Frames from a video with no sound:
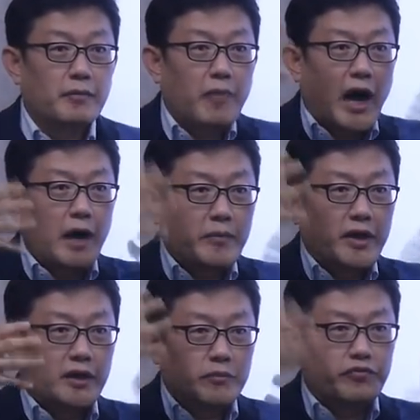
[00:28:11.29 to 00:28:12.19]

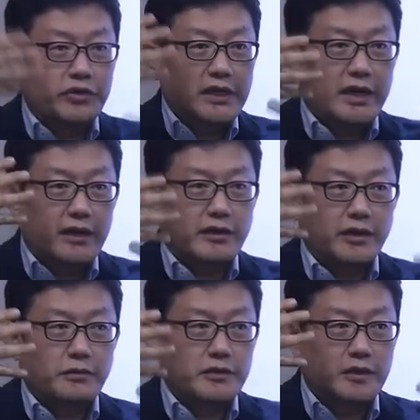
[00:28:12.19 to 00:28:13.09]
마음이라는 VR을
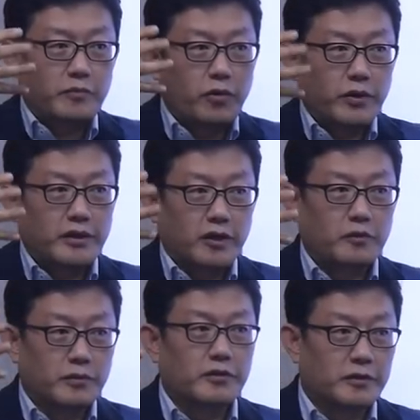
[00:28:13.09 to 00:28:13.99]
끼고 지금 보고
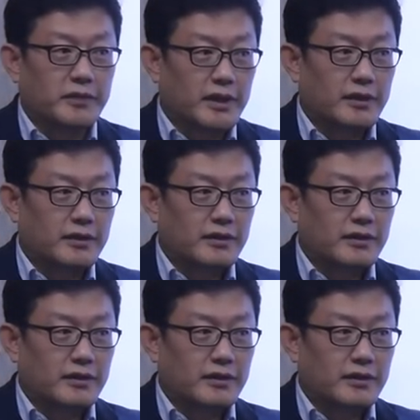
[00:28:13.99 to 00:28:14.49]
있다고 보는 겁니다.